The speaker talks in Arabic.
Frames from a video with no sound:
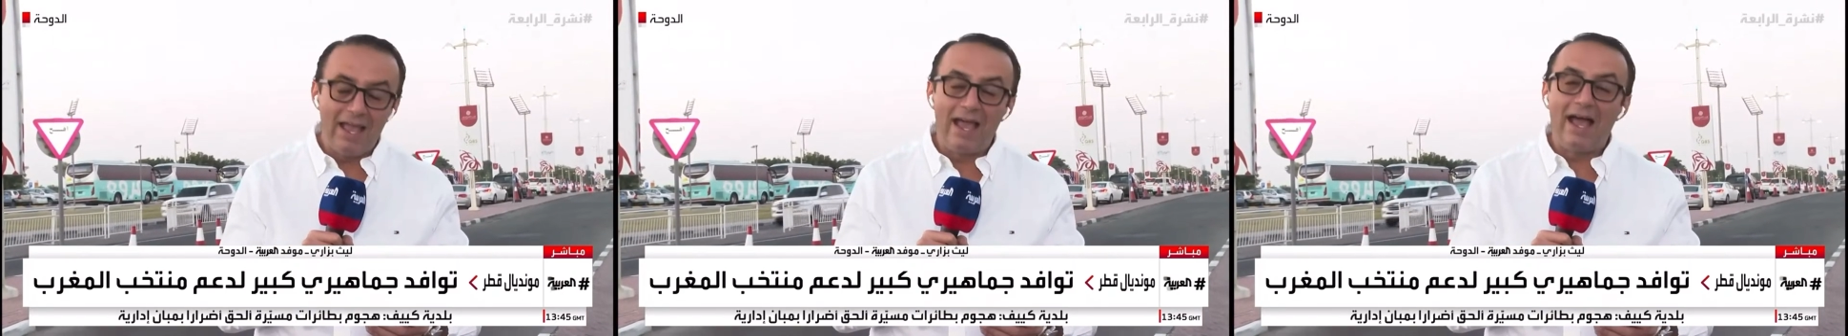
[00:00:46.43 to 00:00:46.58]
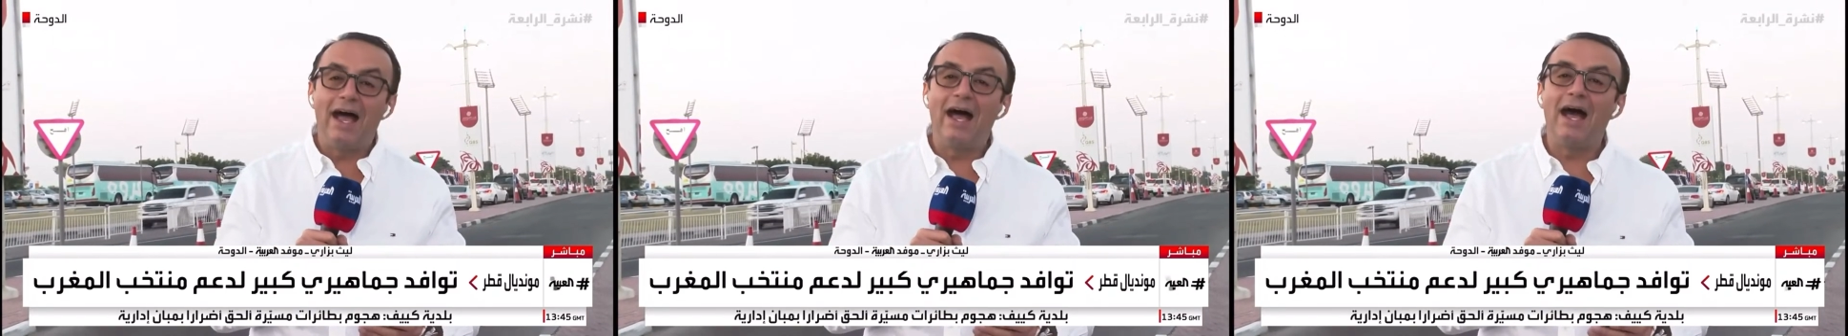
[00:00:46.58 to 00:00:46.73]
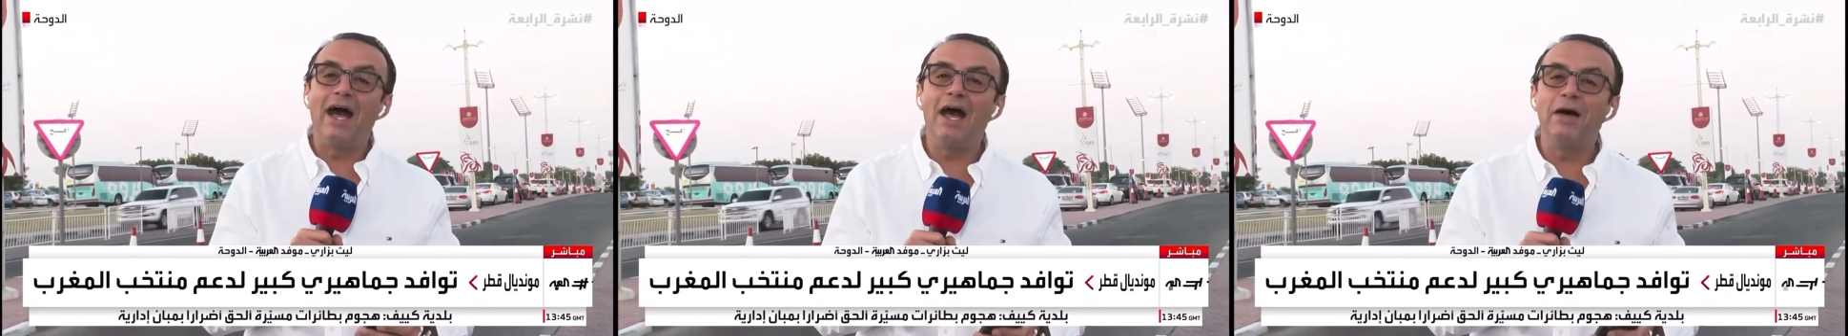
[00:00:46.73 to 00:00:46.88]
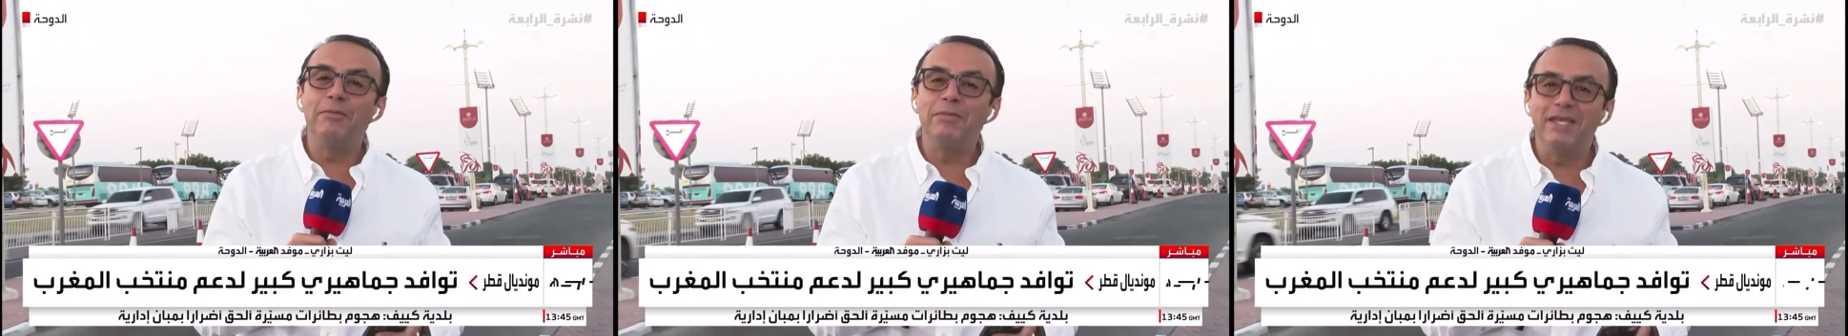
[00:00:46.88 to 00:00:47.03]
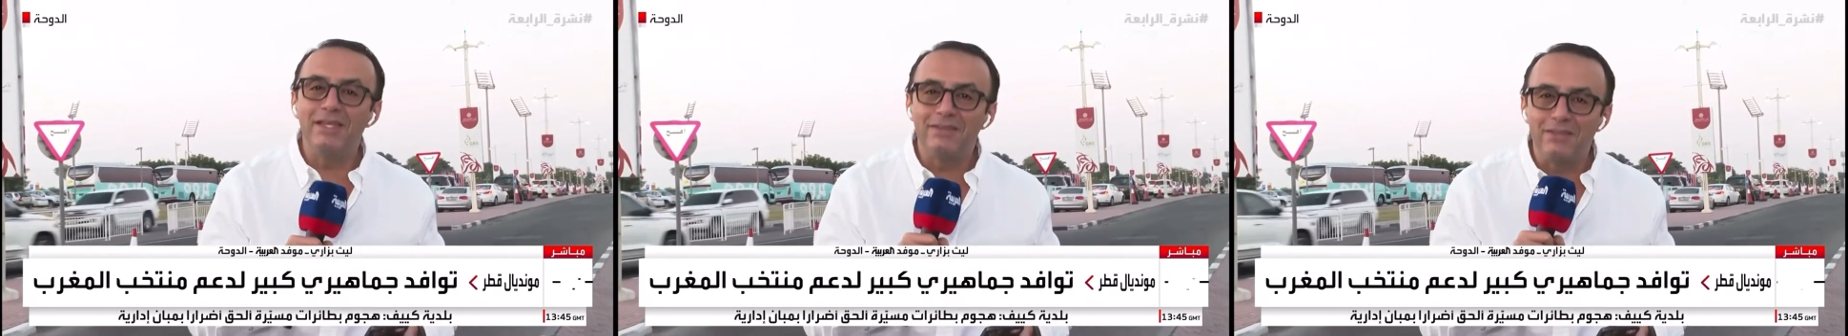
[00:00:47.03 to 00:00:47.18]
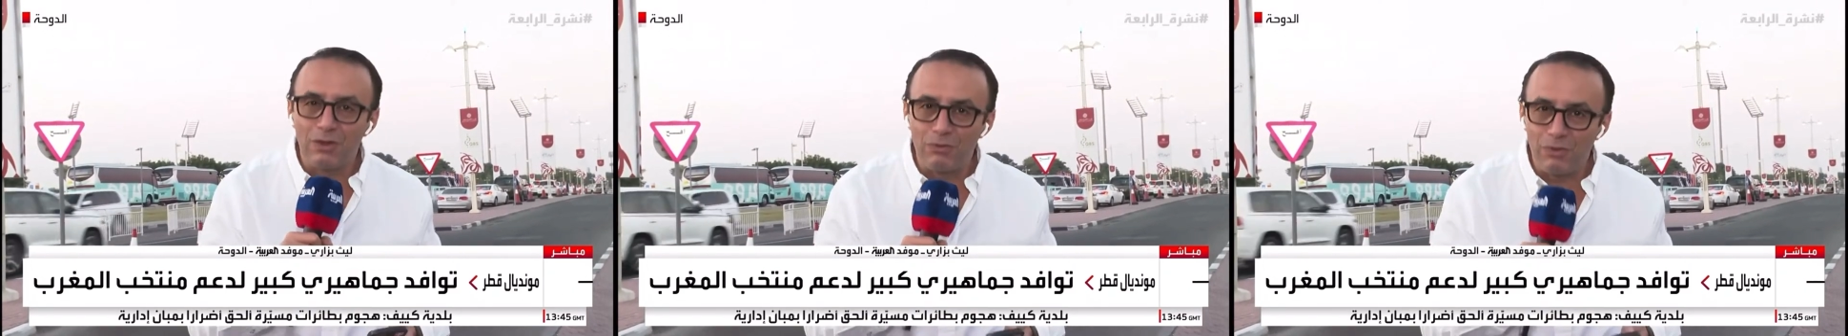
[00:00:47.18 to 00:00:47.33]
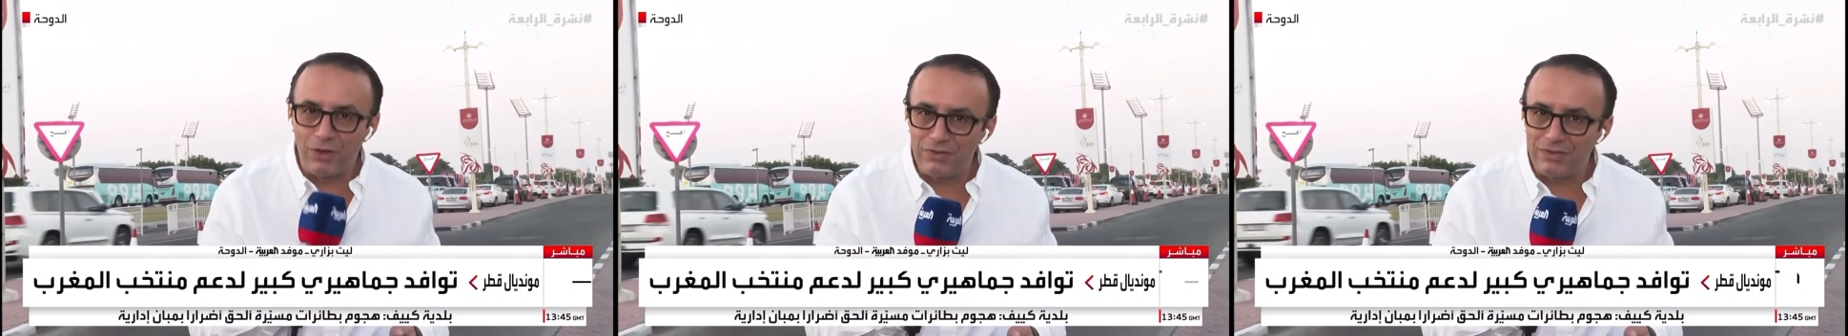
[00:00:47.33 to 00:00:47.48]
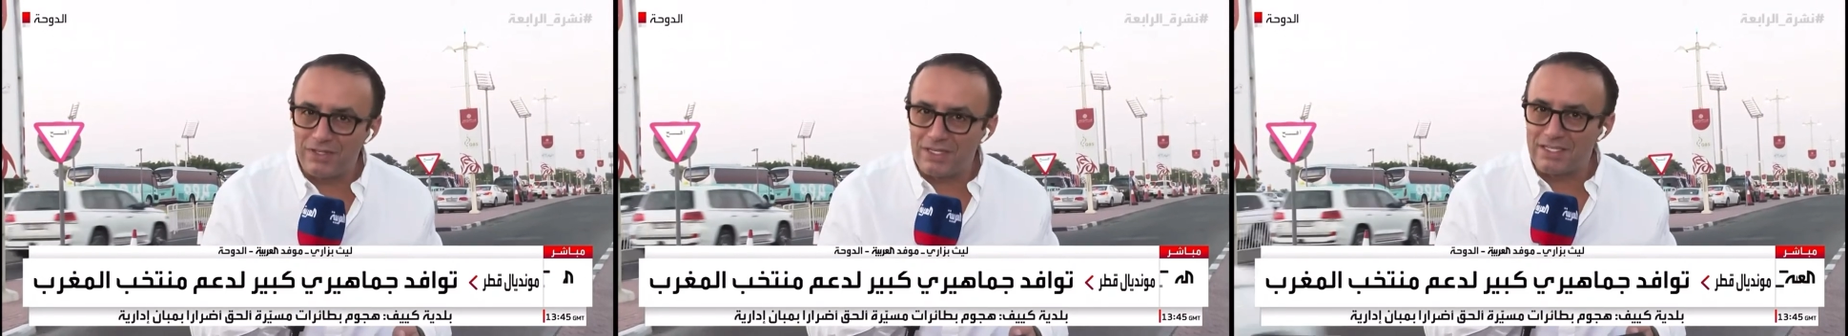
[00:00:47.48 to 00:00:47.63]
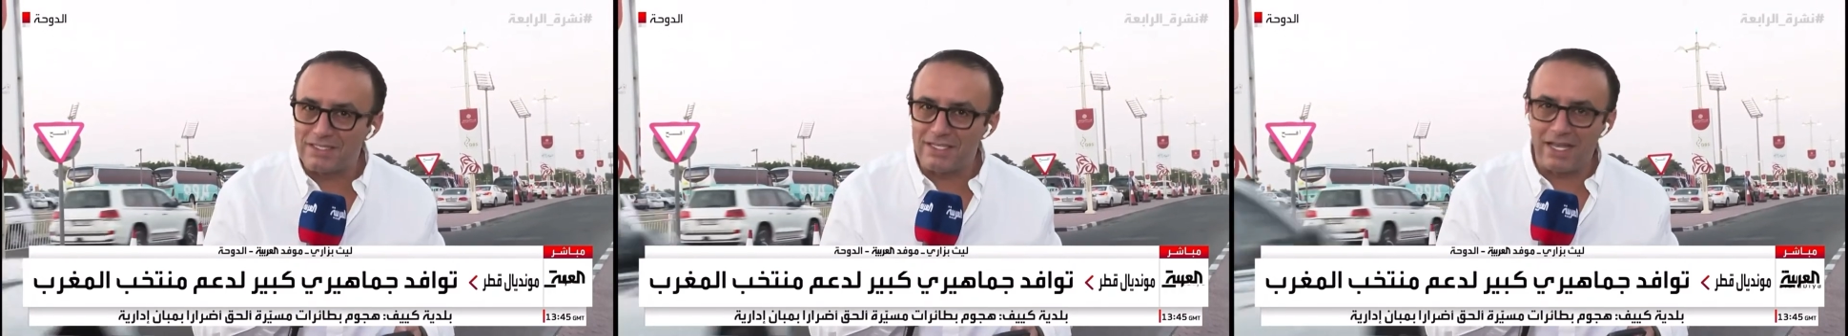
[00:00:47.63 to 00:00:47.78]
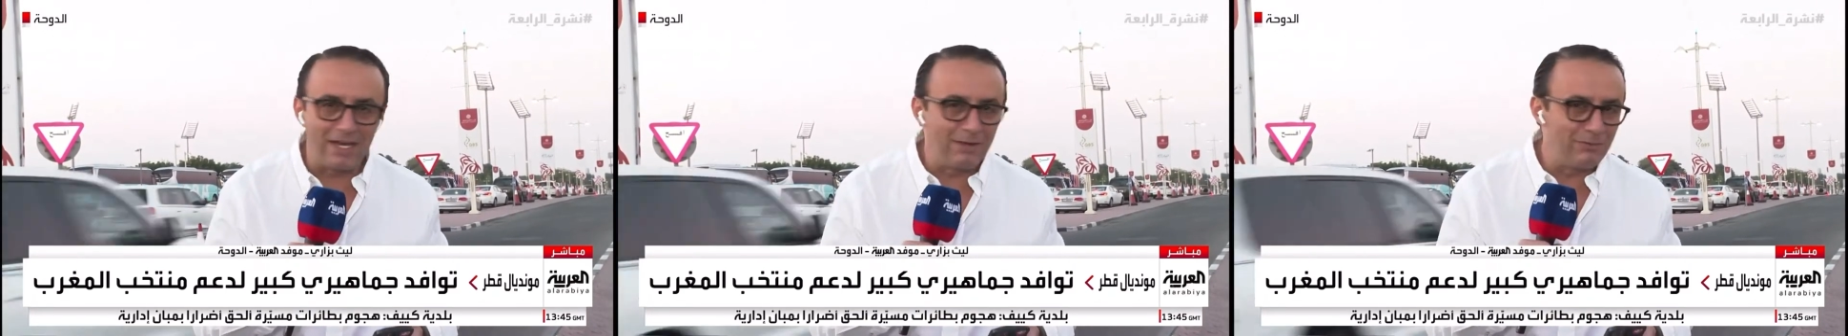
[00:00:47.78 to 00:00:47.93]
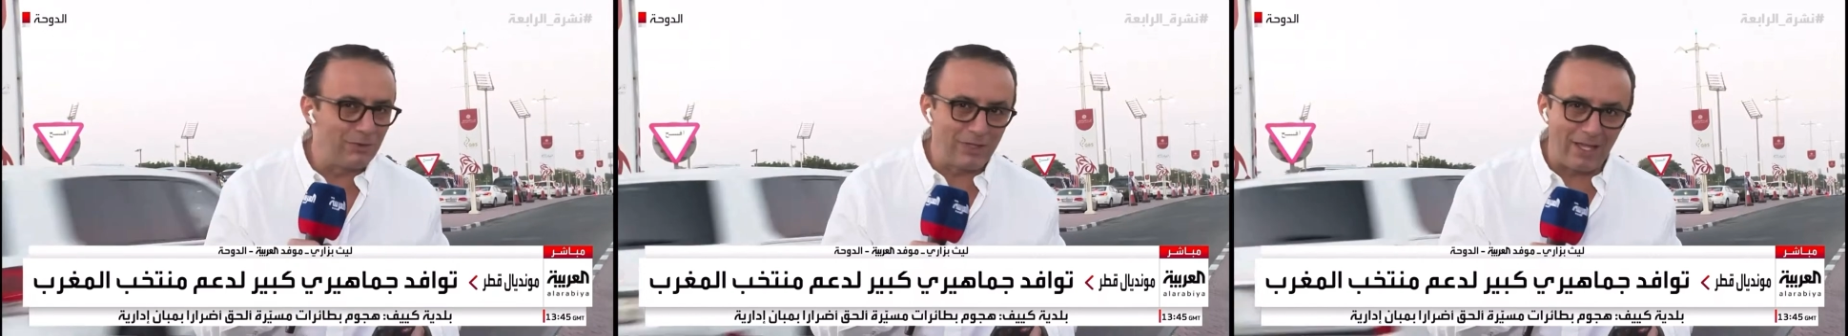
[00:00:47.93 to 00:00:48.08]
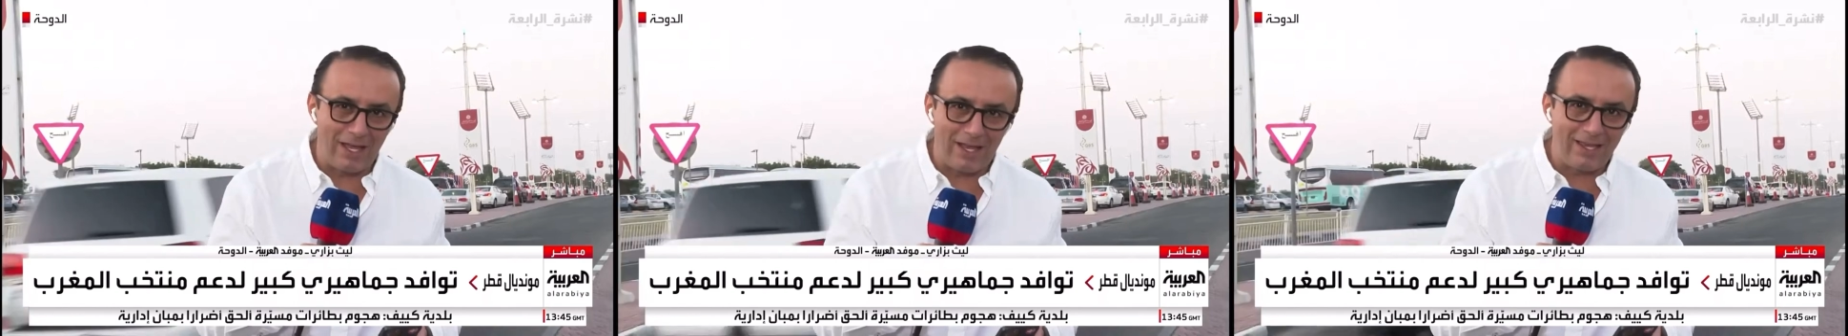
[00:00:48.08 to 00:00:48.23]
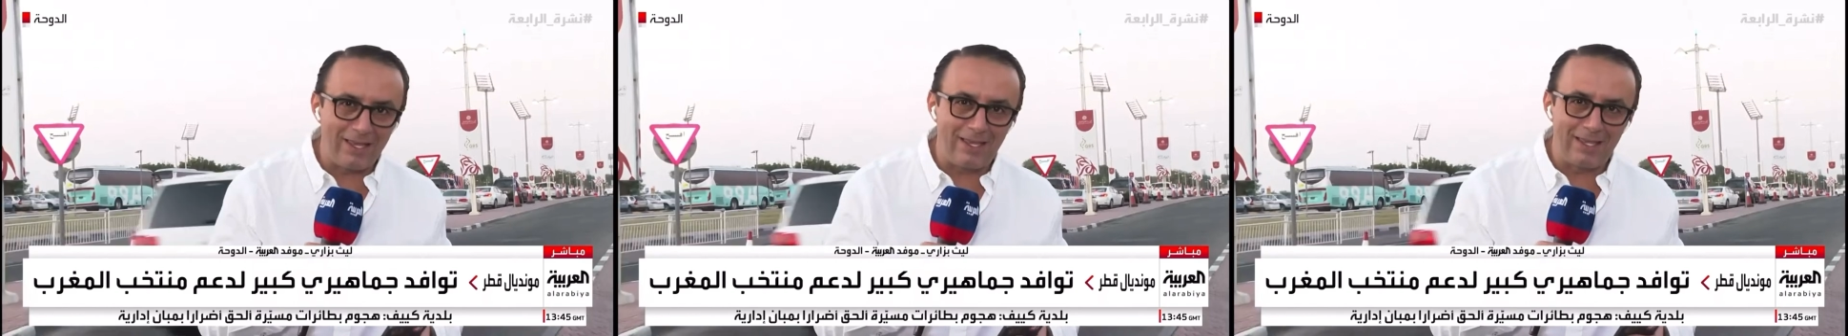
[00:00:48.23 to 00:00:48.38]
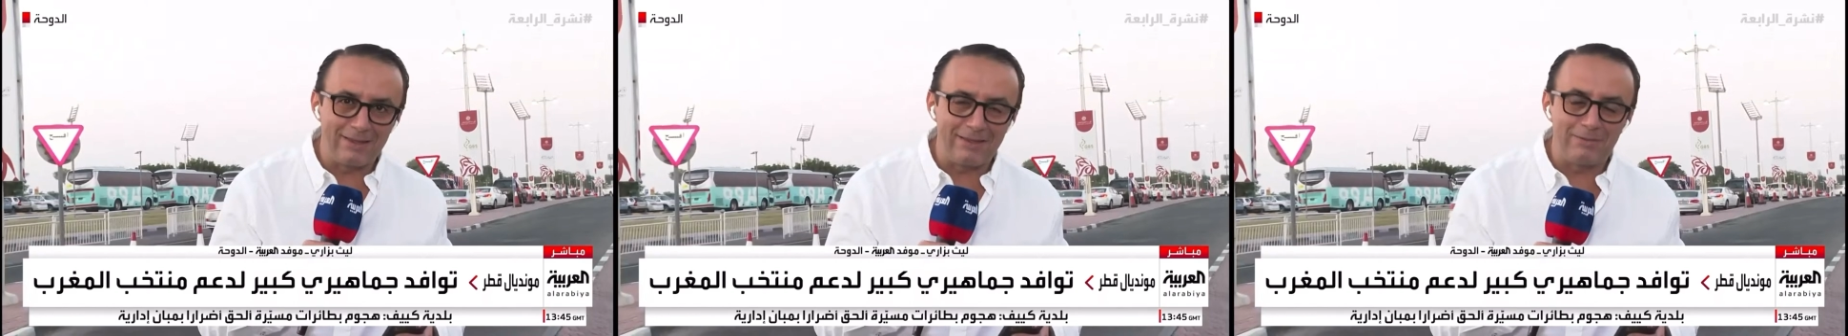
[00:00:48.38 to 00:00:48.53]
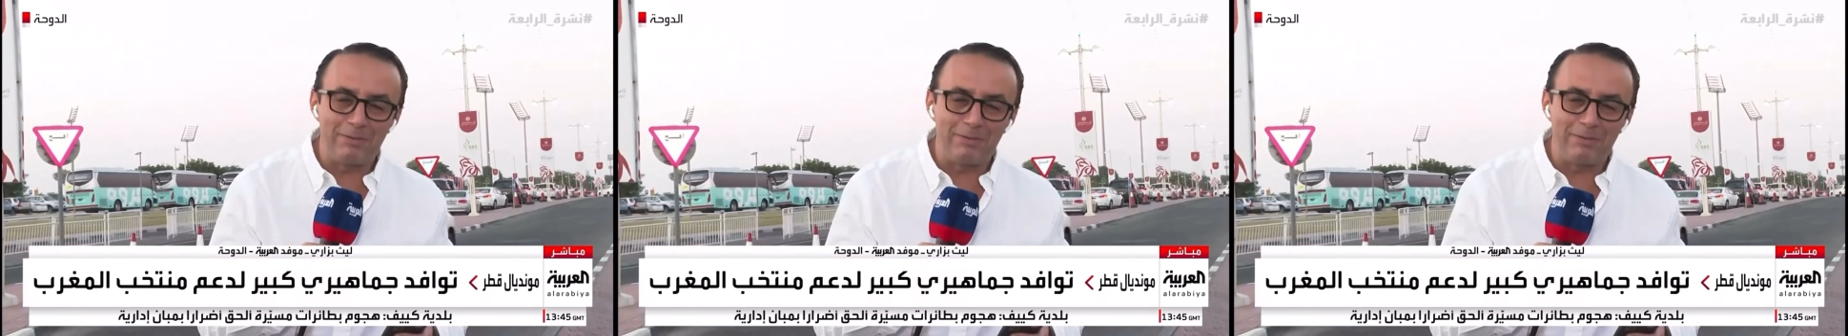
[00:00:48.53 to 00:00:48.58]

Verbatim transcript: حامية الوطيس أنا متأكد